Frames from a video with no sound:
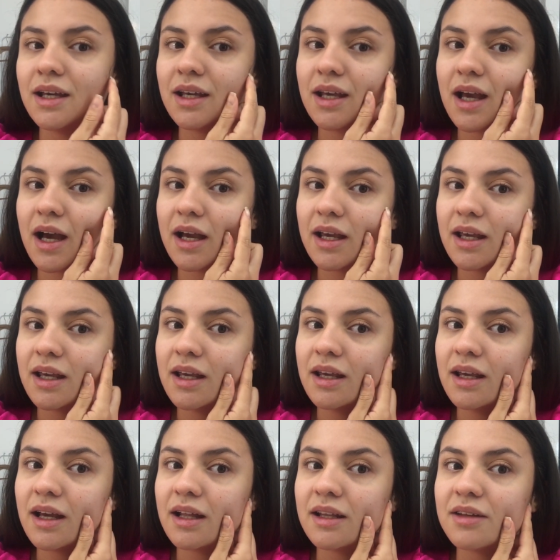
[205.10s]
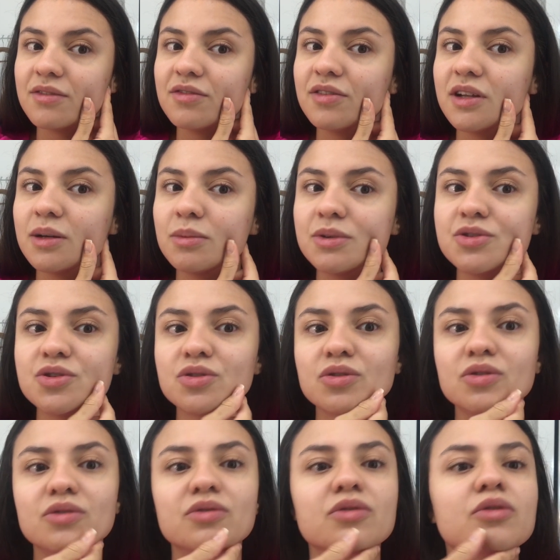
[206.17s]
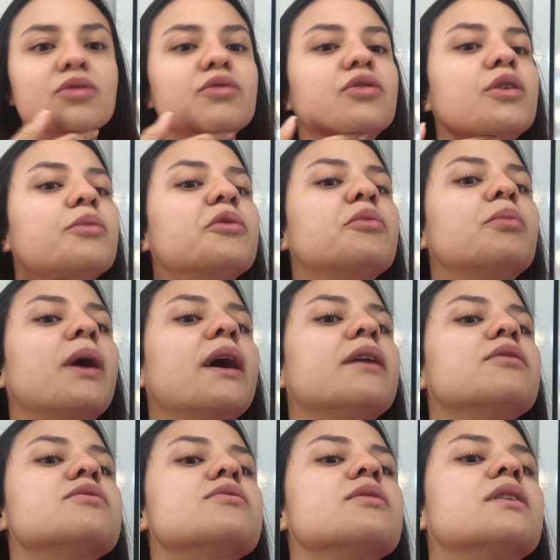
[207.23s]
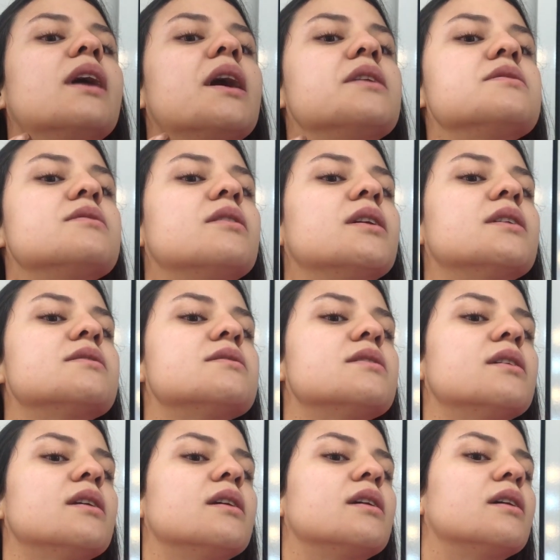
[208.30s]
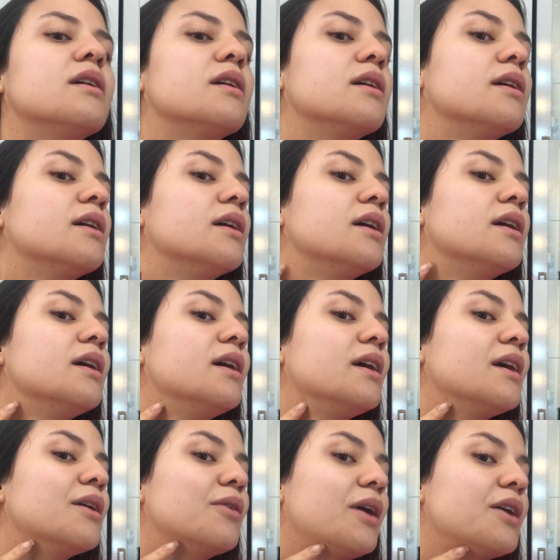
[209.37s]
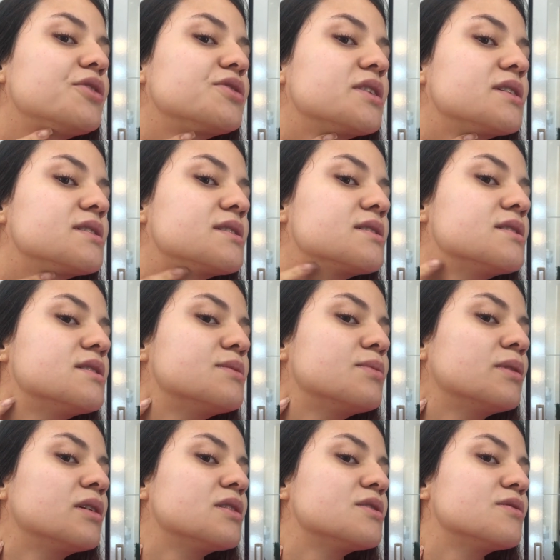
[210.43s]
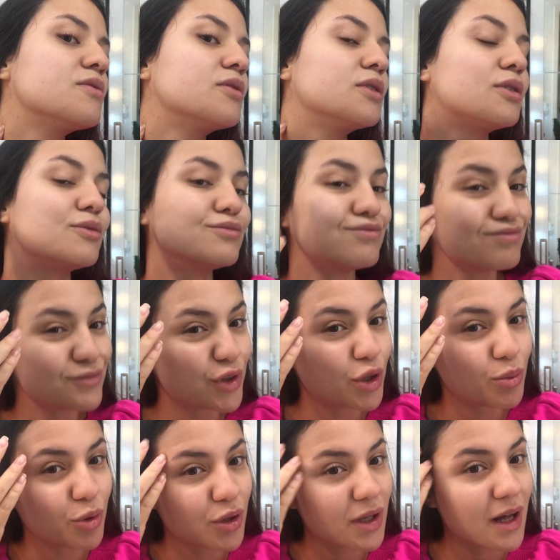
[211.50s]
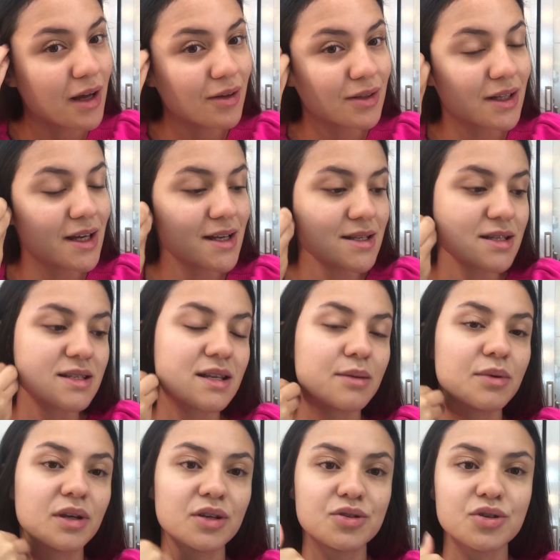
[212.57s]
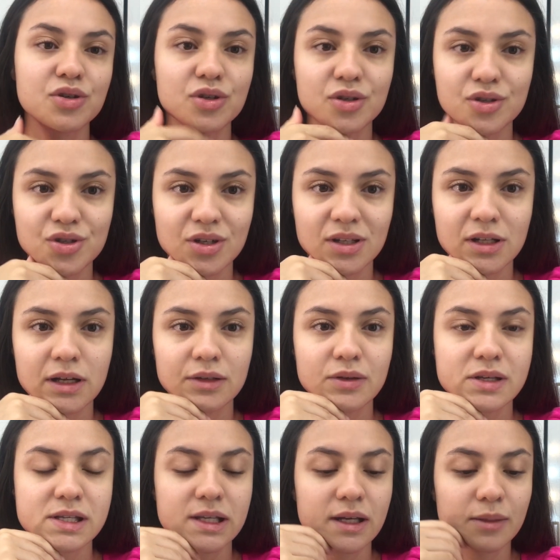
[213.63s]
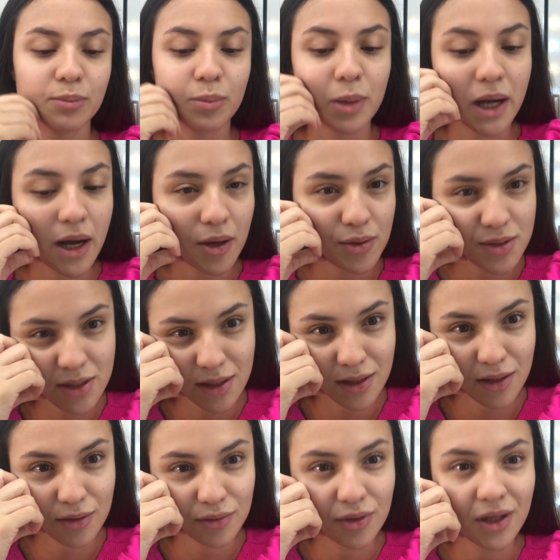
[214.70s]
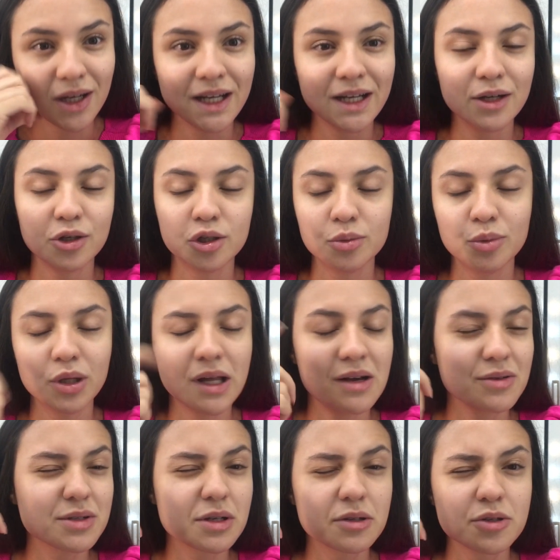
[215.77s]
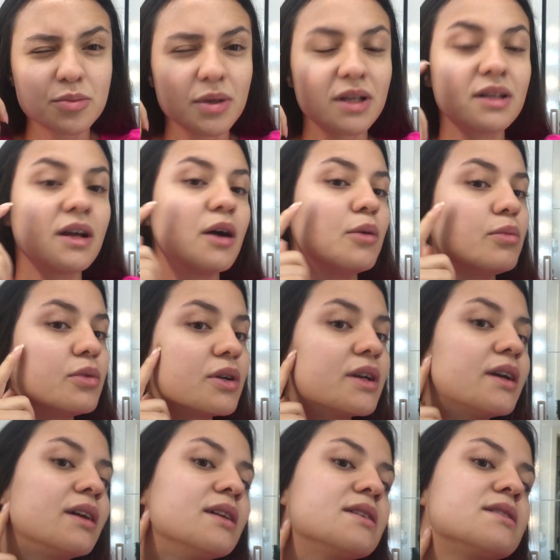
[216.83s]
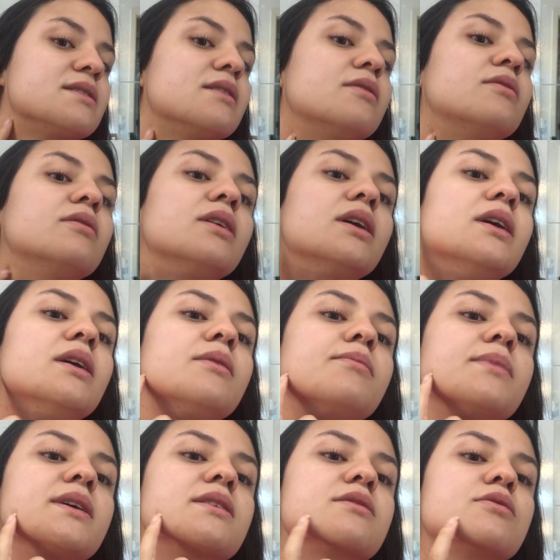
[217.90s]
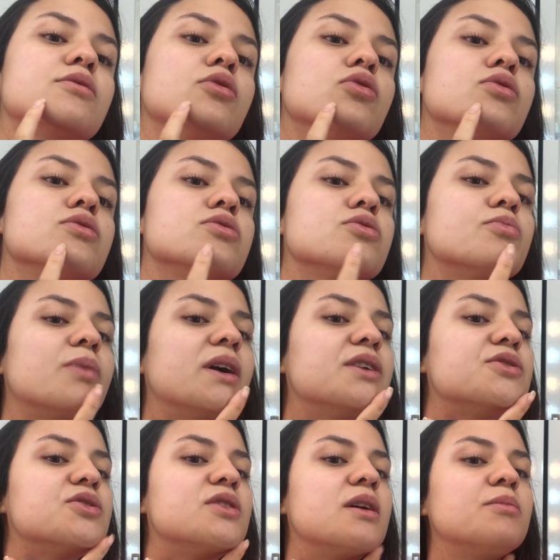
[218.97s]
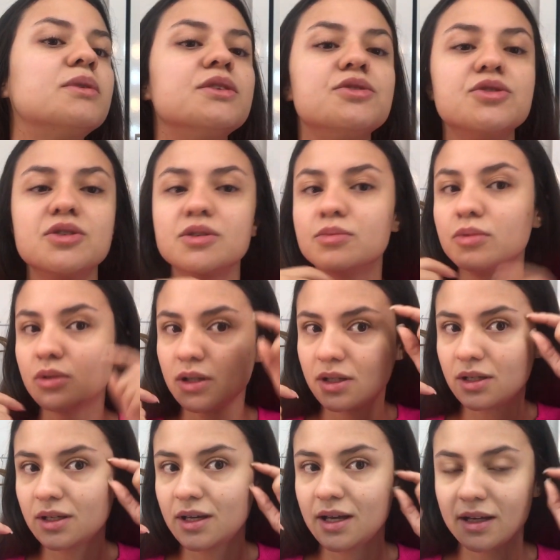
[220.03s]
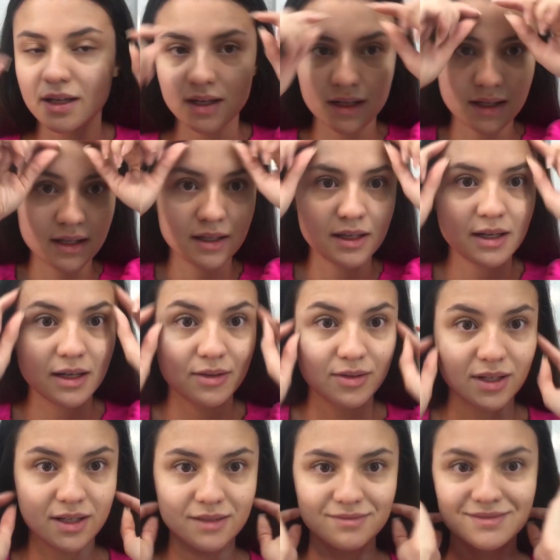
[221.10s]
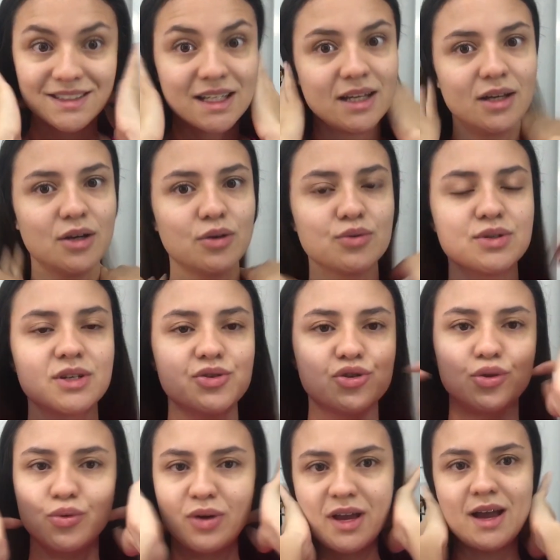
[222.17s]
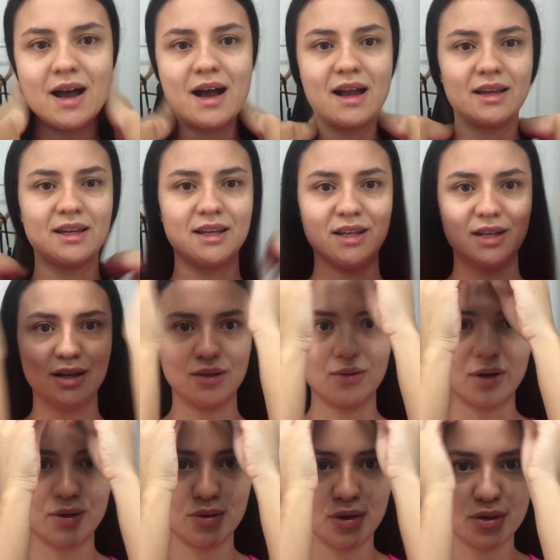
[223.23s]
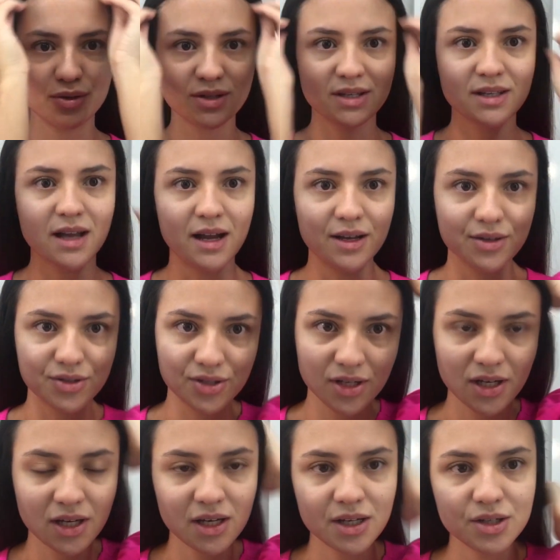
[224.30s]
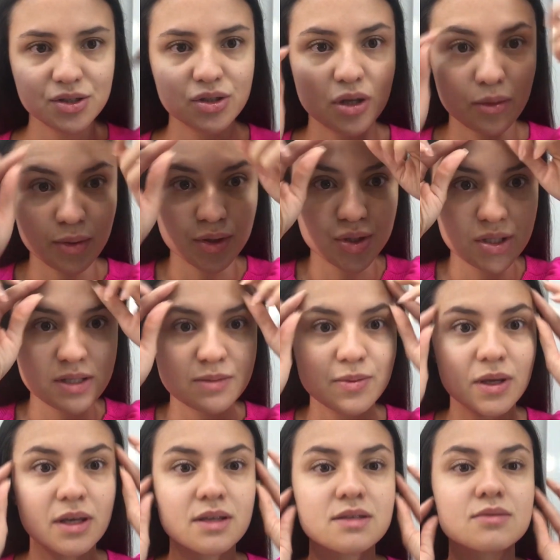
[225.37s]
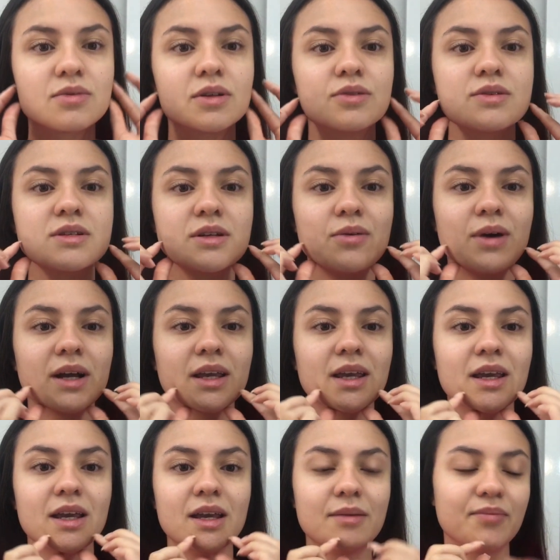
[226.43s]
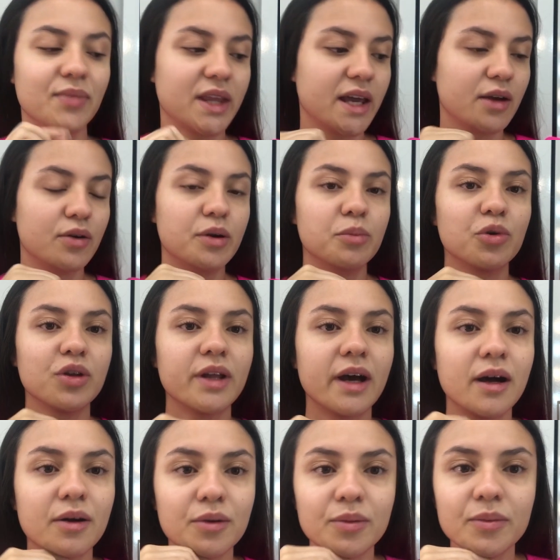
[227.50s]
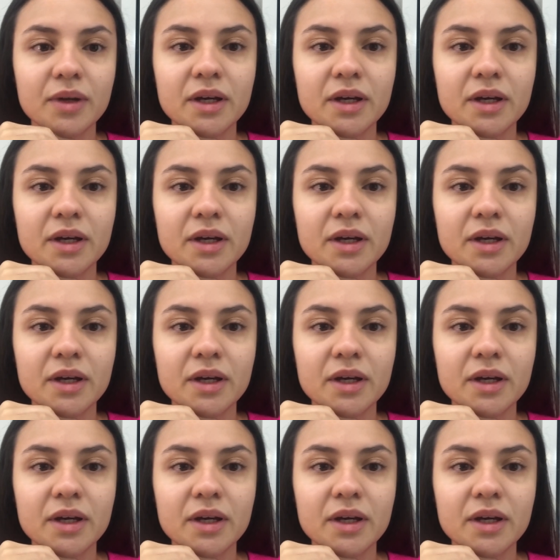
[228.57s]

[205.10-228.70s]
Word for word: e aí ela inflama de novo conforme eu paro os cuidados. Olha isso daqui. Eu acho que essas espinhas foram hormonal, né? Vocês sabem que a já tinha dado essa pausa, então hormonal, sentimental, porque elas são pescoço, parte da mandíbula e aqui na lateral, né? ou seja, não é acne, não é oleosidade. Geralmente espinhas quando são aqui é hormonal